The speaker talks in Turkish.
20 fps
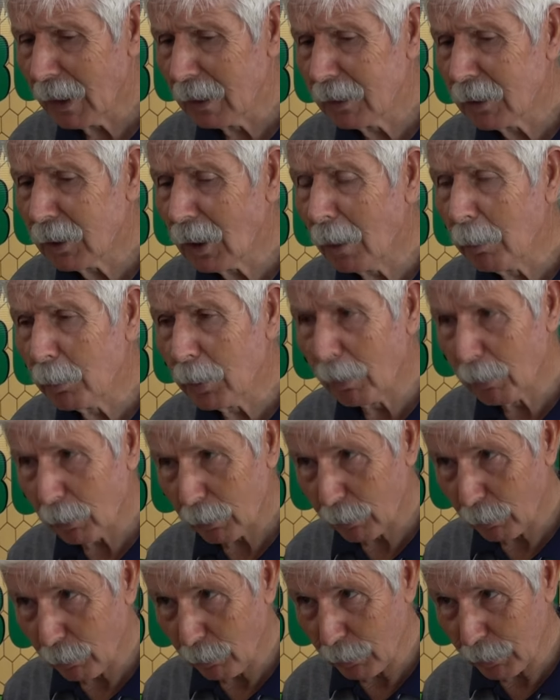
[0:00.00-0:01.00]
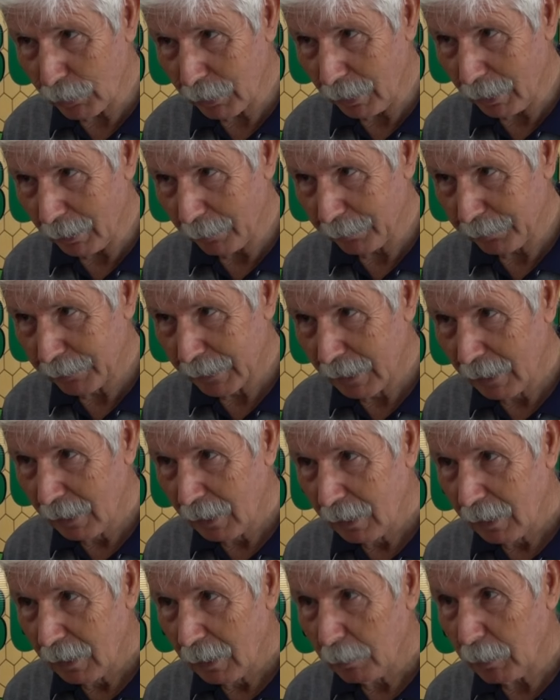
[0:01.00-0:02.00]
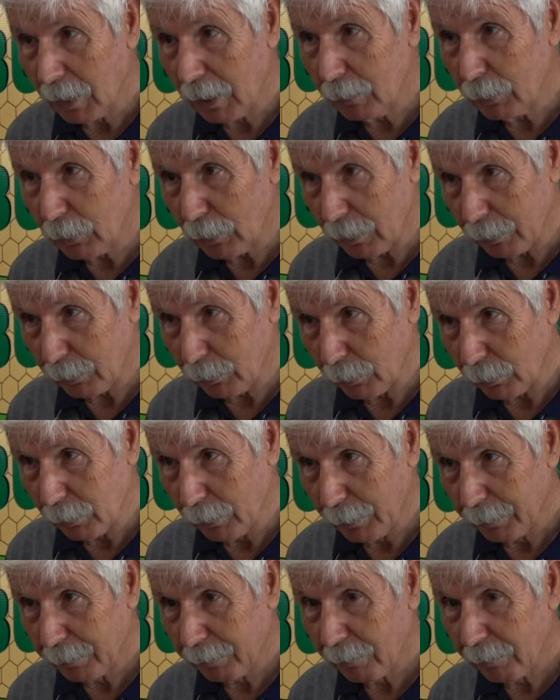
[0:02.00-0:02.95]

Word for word: çam pamuklu koşneli. Balı bu yapıyor.